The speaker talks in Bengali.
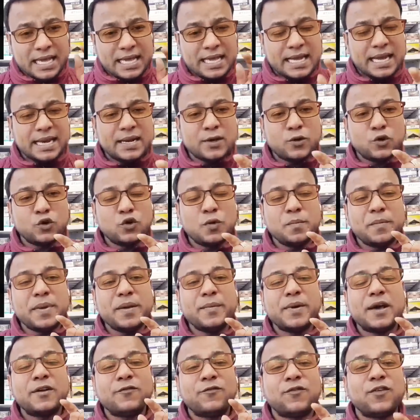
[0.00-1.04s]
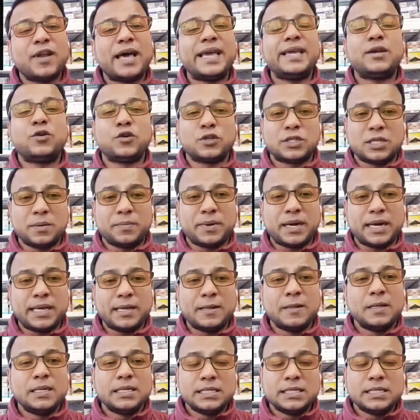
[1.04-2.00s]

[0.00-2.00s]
এখানে কোনো বিমান ফ্লাই করতে পারে